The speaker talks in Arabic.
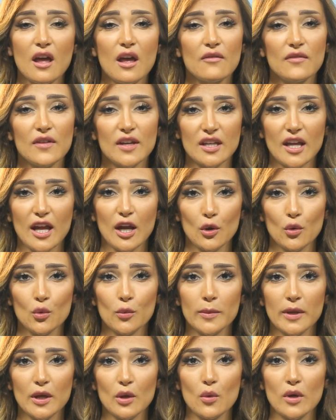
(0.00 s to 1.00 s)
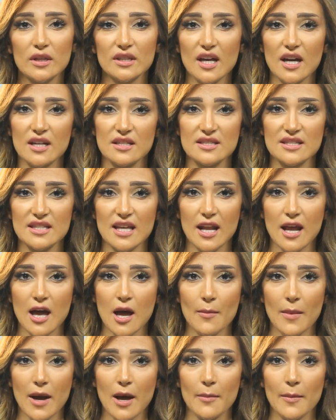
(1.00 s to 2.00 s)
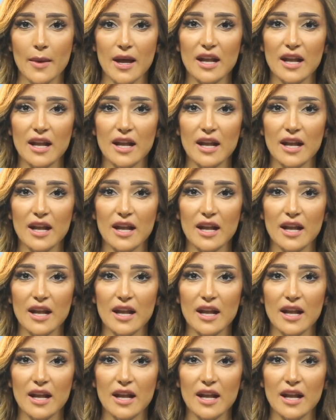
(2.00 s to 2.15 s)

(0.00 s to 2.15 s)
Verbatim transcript: في نيروبي ودار السلام عام